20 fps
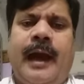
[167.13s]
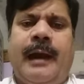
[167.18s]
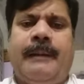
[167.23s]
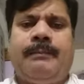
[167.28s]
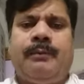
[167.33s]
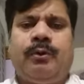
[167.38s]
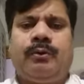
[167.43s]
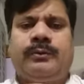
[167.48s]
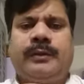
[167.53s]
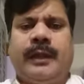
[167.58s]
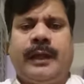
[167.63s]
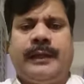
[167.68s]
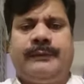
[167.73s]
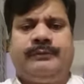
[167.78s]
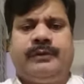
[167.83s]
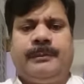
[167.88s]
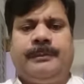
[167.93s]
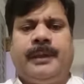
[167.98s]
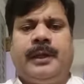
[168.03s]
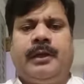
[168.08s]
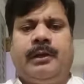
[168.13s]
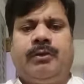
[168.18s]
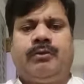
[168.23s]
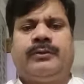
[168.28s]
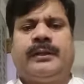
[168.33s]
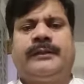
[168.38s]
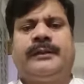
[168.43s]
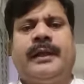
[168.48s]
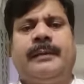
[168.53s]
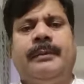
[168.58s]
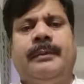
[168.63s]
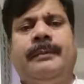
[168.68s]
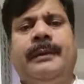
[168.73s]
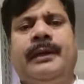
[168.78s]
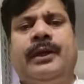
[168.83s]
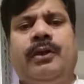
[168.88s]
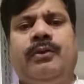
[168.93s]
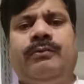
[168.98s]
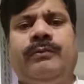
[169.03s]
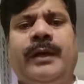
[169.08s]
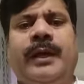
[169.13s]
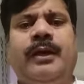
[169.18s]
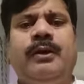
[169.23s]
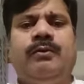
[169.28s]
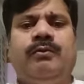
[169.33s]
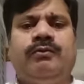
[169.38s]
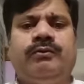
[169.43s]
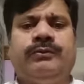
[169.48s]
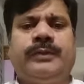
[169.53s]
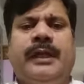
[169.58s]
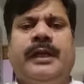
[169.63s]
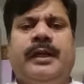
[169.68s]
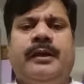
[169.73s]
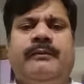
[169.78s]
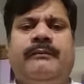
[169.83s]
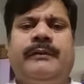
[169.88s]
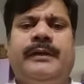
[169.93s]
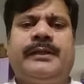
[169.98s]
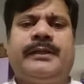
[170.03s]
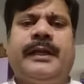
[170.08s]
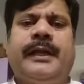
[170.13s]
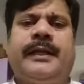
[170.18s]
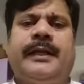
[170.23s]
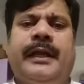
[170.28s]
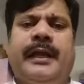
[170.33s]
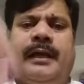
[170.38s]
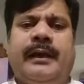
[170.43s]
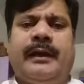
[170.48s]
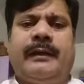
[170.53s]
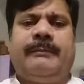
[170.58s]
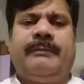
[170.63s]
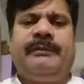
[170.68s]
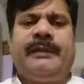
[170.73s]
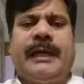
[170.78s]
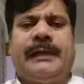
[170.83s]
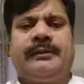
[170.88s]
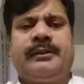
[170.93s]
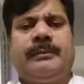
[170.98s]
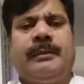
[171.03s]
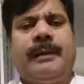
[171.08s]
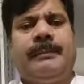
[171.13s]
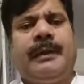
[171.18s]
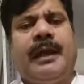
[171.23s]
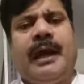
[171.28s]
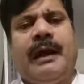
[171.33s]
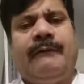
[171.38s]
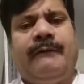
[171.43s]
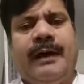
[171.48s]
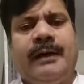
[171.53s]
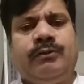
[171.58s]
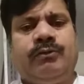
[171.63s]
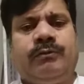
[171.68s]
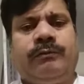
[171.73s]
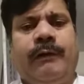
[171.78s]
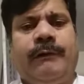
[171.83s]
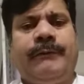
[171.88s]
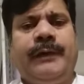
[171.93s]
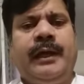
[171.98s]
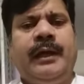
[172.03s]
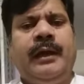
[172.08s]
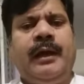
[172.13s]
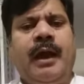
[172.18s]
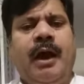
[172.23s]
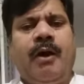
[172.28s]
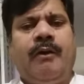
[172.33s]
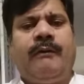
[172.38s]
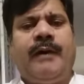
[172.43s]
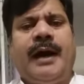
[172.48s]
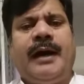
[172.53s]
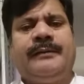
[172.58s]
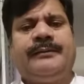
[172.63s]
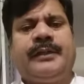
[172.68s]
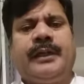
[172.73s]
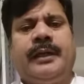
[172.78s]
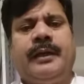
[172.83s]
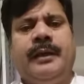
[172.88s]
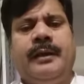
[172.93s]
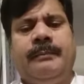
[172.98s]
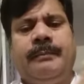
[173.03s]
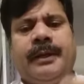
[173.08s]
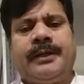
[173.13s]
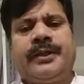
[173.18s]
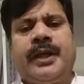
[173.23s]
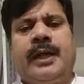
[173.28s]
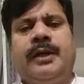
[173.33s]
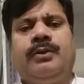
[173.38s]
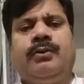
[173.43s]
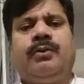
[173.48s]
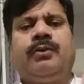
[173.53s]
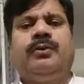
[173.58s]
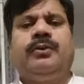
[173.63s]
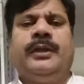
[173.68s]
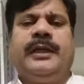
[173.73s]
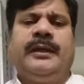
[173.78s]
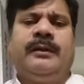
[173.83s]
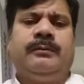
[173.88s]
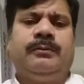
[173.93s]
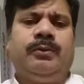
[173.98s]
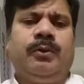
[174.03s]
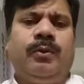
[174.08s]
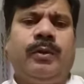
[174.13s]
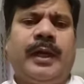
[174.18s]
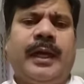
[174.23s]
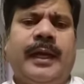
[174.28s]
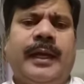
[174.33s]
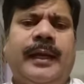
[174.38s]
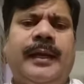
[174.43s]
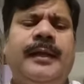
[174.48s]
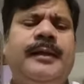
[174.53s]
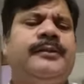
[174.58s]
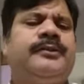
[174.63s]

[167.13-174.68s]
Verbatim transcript: आप लोग एन के लोग सत्ता में बैठे हुए हैं उनसे रिक्वेस्ट है कि एक विधानसभा में आवाज़ उठवाएं और वहाँ से परेशानी को दूर करें